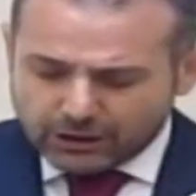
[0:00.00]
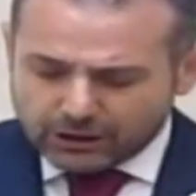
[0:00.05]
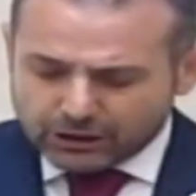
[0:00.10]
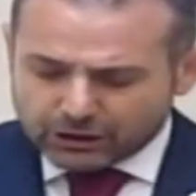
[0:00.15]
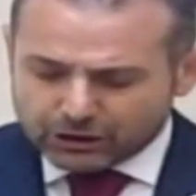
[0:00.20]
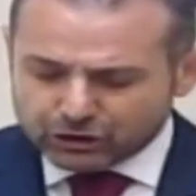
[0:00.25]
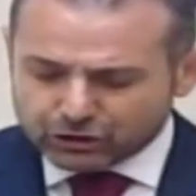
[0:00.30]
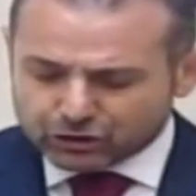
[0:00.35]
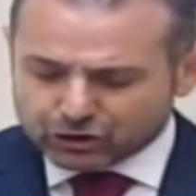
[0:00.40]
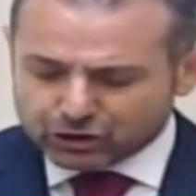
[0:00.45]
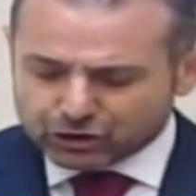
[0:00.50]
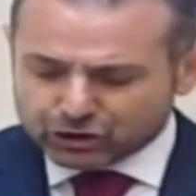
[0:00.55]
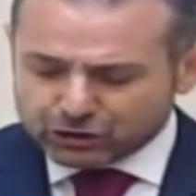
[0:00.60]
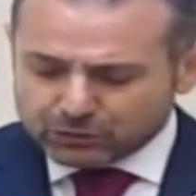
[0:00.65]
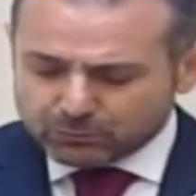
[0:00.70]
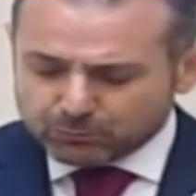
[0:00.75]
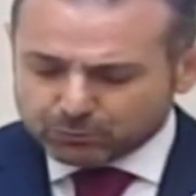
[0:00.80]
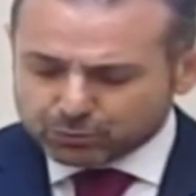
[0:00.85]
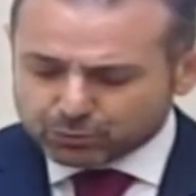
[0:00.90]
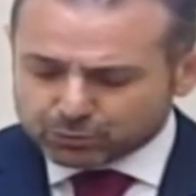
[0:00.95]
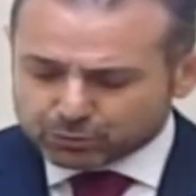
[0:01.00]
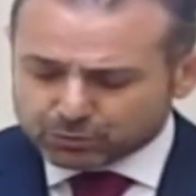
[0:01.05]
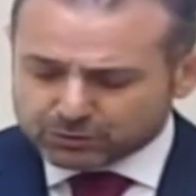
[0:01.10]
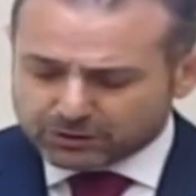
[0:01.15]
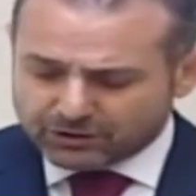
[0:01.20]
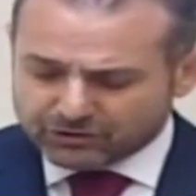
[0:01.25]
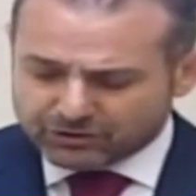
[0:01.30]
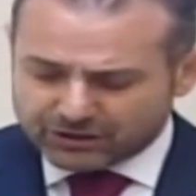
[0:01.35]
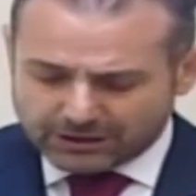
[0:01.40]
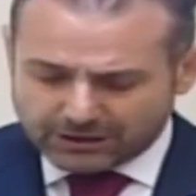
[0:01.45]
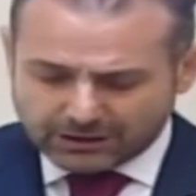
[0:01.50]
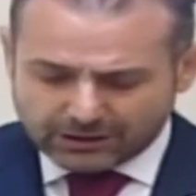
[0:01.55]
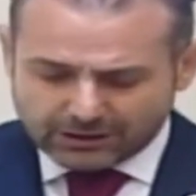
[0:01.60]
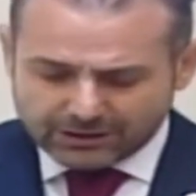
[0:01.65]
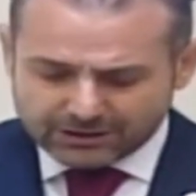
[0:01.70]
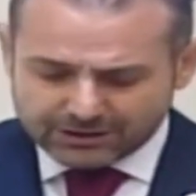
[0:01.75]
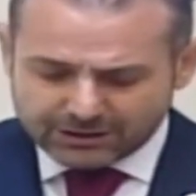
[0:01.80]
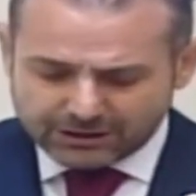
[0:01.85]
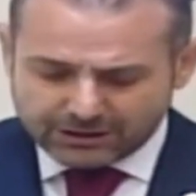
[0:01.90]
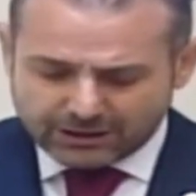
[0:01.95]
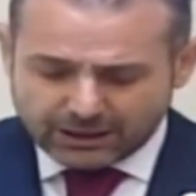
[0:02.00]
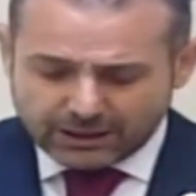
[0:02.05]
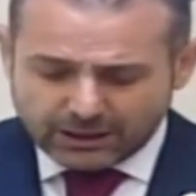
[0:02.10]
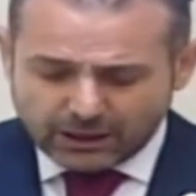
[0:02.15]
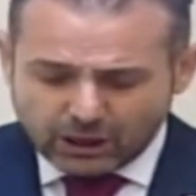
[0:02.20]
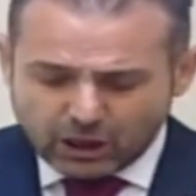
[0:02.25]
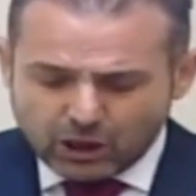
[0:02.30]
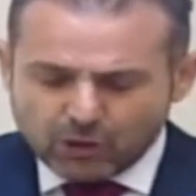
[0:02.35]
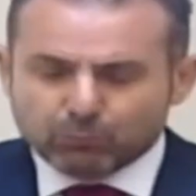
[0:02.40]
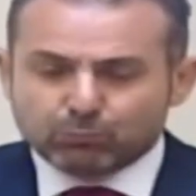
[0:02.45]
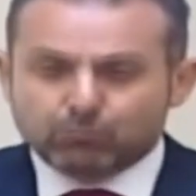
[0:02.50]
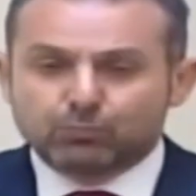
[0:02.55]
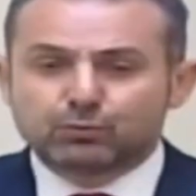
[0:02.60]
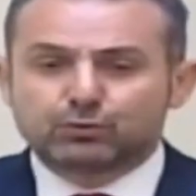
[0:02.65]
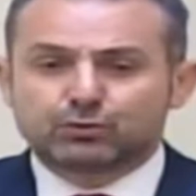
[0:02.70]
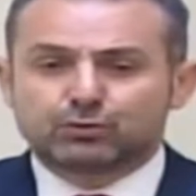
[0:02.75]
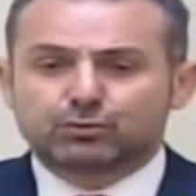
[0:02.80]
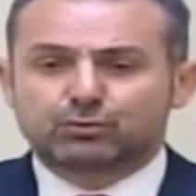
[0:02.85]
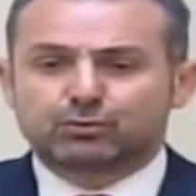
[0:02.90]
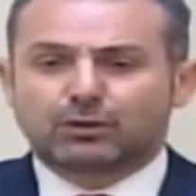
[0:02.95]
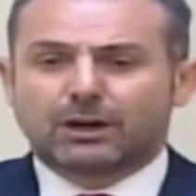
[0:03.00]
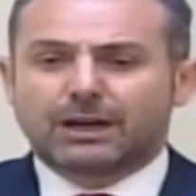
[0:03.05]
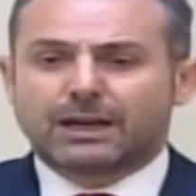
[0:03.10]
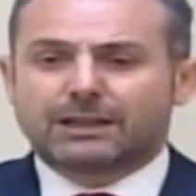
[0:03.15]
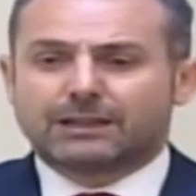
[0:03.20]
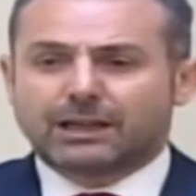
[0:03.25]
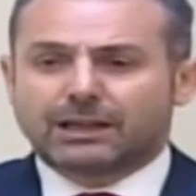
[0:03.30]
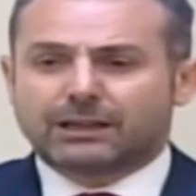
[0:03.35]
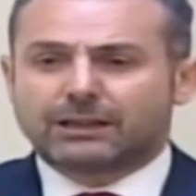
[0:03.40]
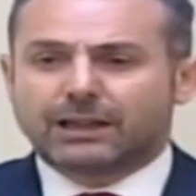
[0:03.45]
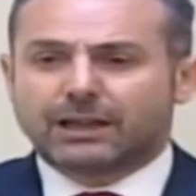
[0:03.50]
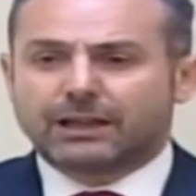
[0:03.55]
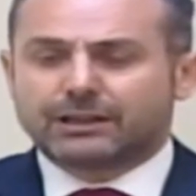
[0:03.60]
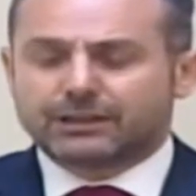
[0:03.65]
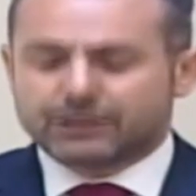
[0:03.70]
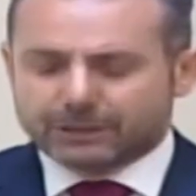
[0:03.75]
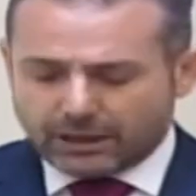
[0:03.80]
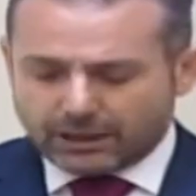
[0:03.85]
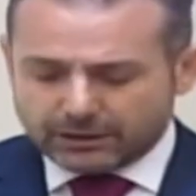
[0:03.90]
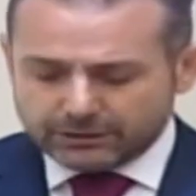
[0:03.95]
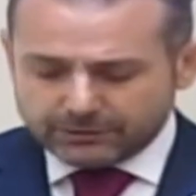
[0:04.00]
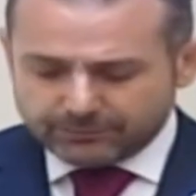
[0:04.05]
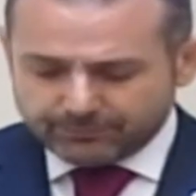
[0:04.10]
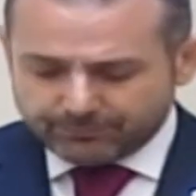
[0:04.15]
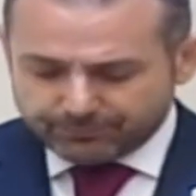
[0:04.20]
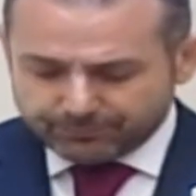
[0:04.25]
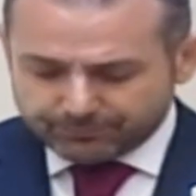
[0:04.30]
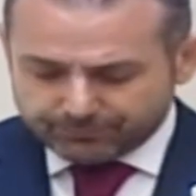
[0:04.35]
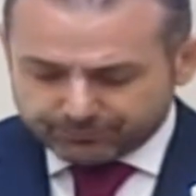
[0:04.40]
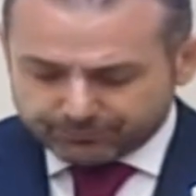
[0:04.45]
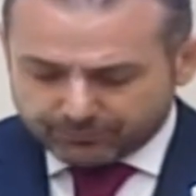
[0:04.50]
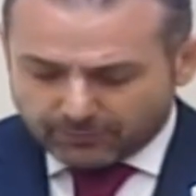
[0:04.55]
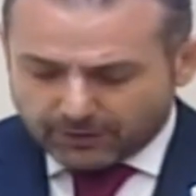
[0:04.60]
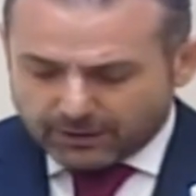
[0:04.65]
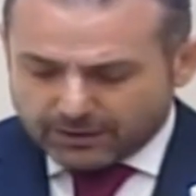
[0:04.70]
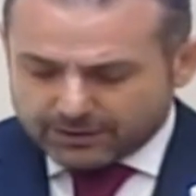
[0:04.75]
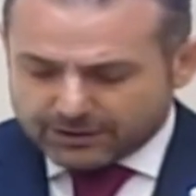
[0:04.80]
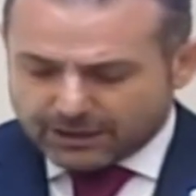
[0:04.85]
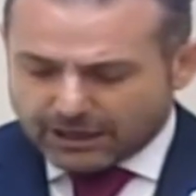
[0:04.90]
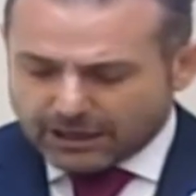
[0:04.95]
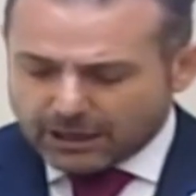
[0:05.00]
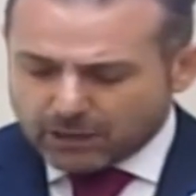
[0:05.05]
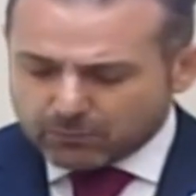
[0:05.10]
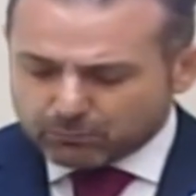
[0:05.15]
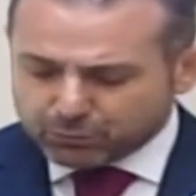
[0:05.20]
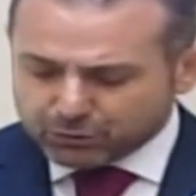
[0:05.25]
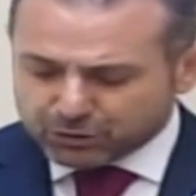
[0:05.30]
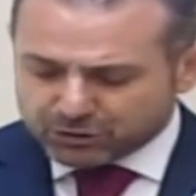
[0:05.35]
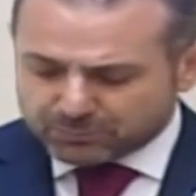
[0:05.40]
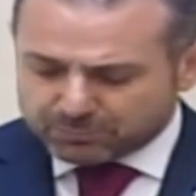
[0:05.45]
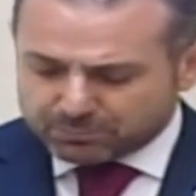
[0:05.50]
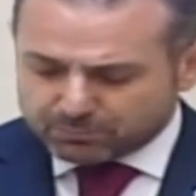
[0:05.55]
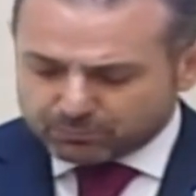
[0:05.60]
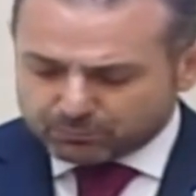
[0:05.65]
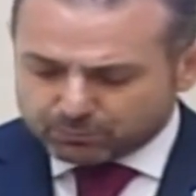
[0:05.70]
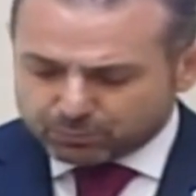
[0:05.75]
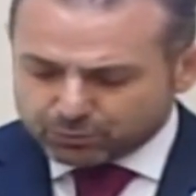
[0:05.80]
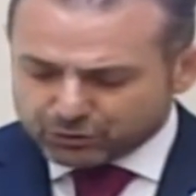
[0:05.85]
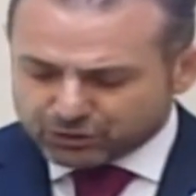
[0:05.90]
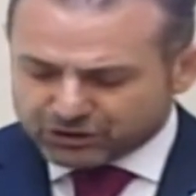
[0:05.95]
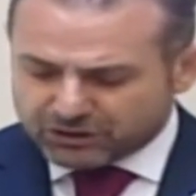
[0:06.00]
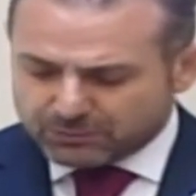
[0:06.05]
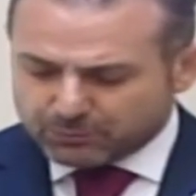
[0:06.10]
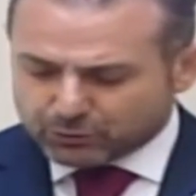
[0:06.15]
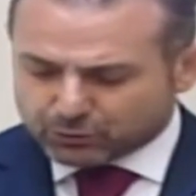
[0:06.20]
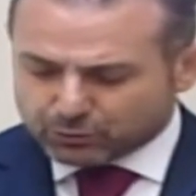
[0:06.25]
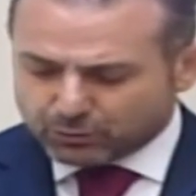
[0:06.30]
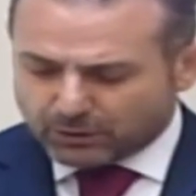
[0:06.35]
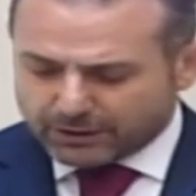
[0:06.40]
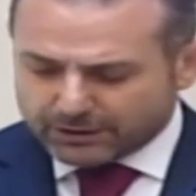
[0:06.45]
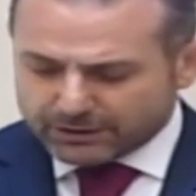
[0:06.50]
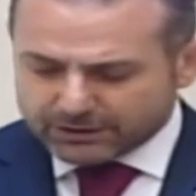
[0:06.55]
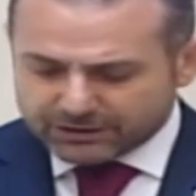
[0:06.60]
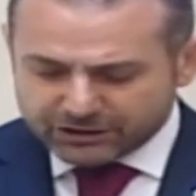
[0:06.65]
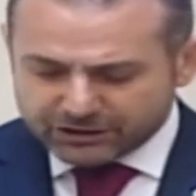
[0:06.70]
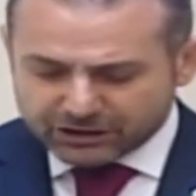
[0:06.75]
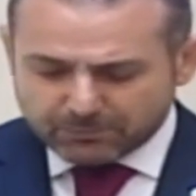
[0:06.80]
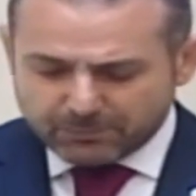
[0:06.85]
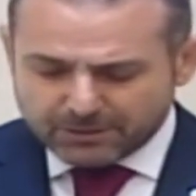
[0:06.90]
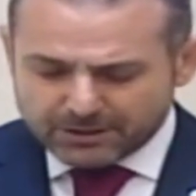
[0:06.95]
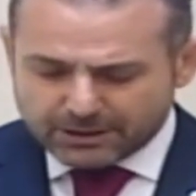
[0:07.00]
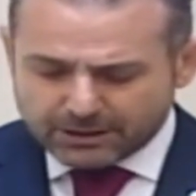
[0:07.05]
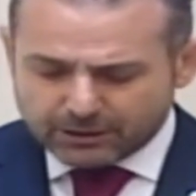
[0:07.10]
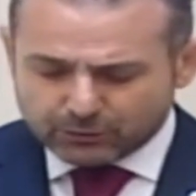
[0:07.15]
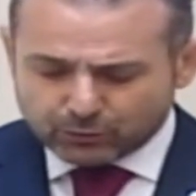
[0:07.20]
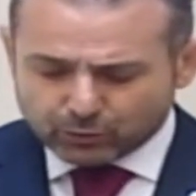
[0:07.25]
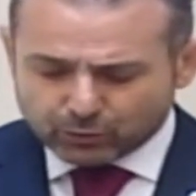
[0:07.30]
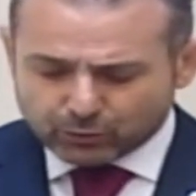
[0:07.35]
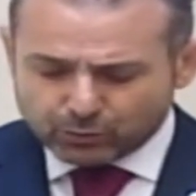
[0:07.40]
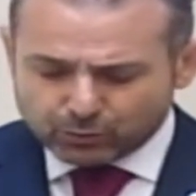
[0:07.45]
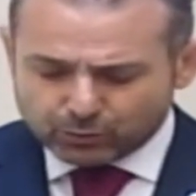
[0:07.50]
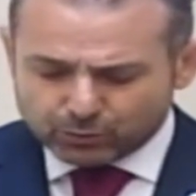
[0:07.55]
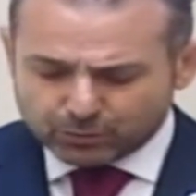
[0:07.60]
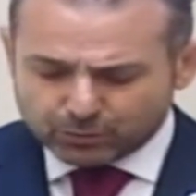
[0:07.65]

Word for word: kışın buz tutan şelalesi ile Munzur Dağı eteklerinden gelen buz, buz gibi suların 40 metrenin döküldüğü